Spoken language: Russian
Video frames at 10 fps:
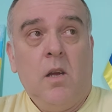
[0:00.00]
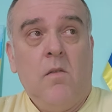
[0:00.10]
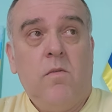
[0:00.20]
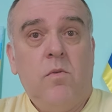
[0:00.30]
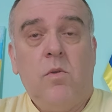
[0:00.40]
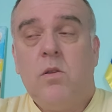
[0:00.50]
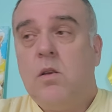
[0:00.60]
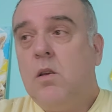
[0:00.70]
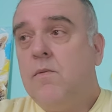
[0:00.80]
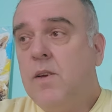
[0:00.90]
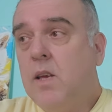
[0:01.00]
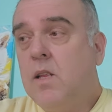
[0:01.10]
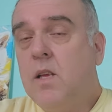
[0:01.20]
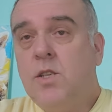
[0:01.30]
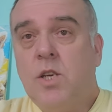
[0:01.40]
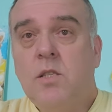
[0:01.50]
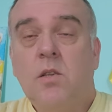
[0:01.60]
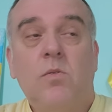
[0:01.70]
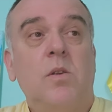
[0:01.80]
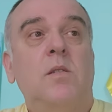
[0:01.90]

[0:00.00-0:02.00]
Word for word: Вот, и военные части то же